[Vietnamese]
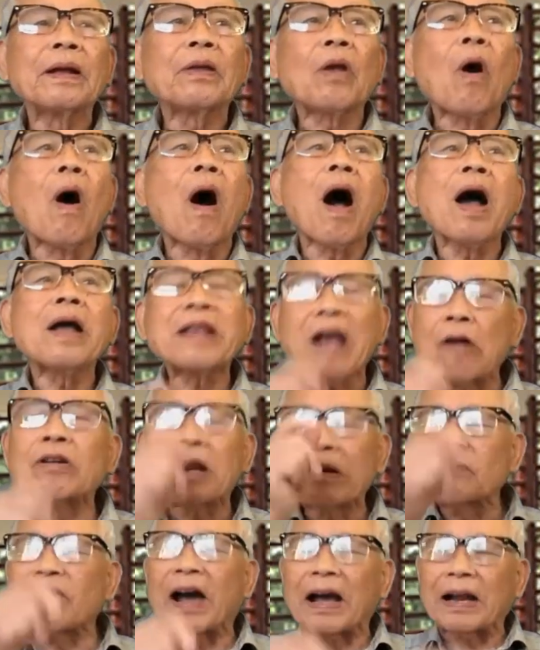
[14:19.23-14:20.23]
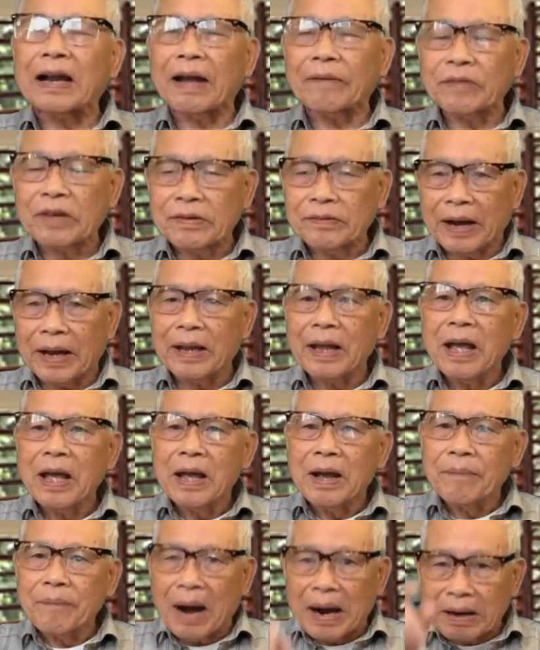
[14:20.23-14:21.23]
cho giáo dân phải làm như vậy,
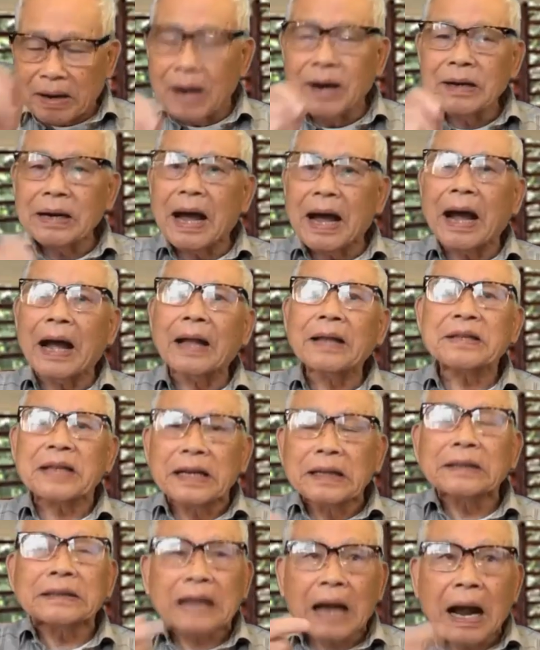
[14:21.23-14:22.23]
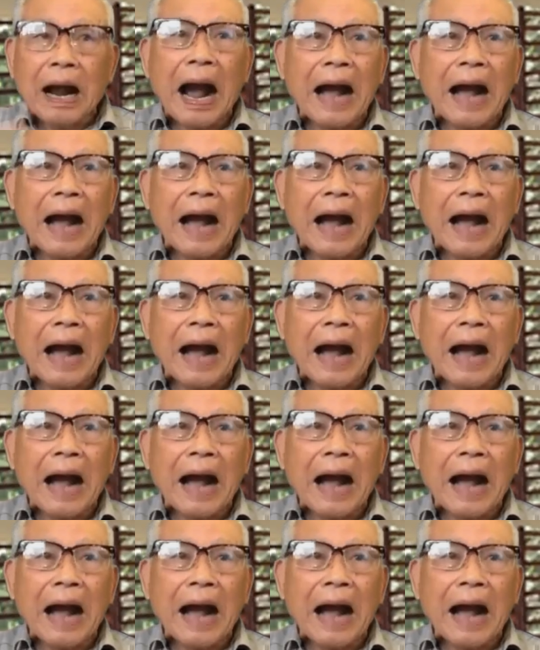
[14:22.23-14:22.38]
bằng cớ là chính